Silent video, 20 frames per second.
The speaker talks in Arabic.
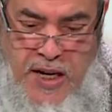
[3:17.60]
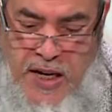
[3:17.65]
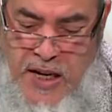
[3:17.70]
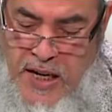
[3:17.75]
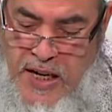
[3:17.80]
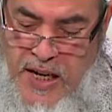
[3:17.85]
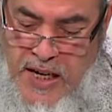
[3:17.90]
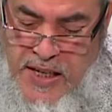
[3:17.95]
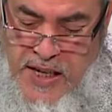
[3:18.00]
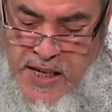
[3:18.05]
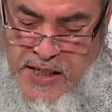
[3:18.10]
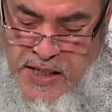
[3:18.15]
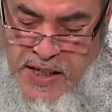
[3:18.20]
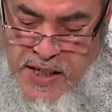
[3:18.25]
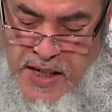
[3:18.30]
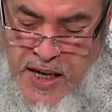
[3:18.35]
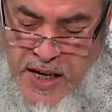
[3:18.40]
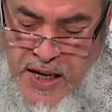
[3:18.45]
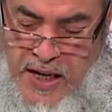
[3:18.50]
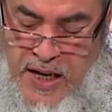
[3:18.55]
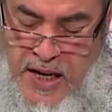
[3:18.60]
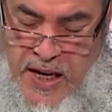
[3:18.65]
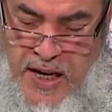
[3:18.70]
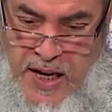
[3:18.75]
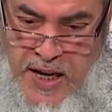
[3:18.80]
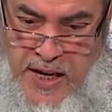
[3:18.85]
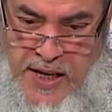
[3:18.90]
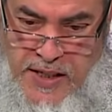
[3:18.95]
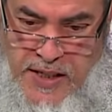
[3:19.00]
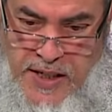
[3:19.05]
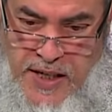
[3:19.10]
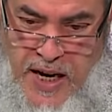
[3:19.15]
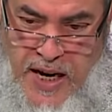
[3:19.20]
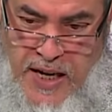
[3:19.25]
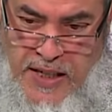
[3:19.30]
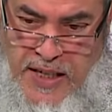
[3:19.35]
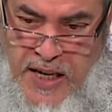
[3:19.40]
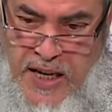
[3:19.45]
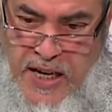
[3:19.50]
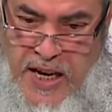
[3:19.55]
الله لا ترين الا خيرا
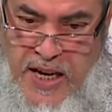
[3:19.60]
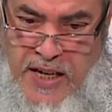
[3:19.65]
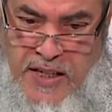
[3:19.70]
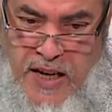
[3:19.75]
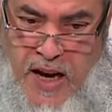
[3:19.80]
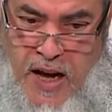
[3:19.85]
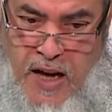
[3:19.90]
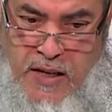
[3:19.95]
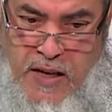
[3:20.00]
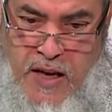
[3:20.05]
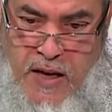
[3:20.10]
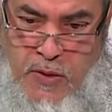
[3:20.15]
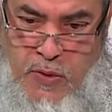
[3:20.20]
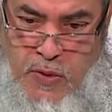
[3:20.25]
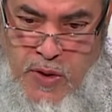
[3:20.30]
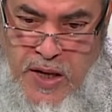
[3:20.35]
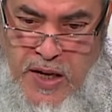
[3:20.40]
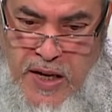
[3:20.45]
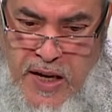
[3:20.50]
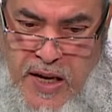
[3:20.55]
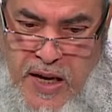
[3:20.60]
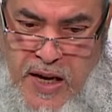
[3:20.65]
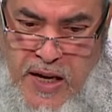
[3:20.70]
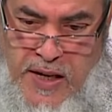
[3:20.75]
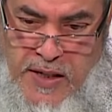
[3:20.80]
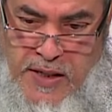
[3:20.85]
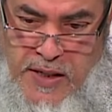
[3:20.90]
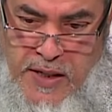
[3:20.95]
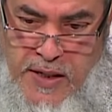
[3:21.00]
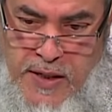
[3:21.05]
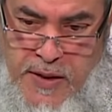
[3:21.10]
حتى لا يتحقق الا خيرا